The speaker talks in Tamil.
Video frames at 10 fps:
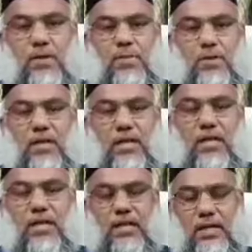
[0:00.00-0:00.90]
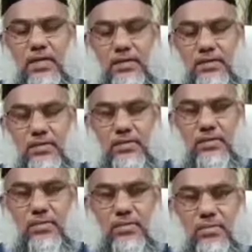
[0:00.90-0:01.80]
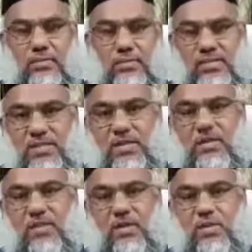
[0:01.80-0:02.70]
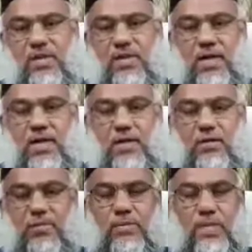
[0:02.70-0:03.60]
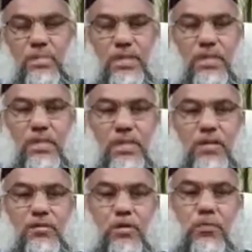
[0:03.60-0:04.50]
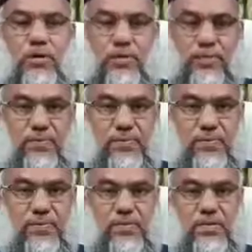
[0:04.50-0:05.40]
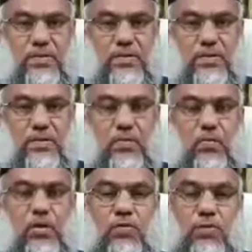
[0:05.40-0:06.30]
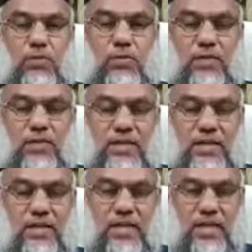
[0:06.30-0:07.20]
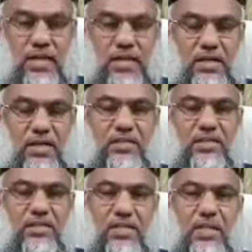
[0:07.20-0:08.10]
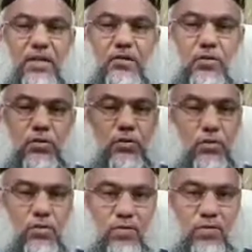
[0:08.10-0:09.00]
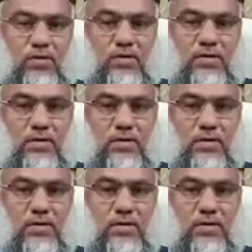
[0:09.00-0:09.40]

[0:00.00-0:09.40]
நாம் நம்முடைய இல்லங்களில் மசிதலுக்கு வர முடியவில்லை ஆனாலும் நமது இல்லங்களில் தொழ முடியும் ஒருவர் மட்டும் ஒரு வீட்டில் இருக்கிறார் அவர் தனியாக தொழுது கொள்வார்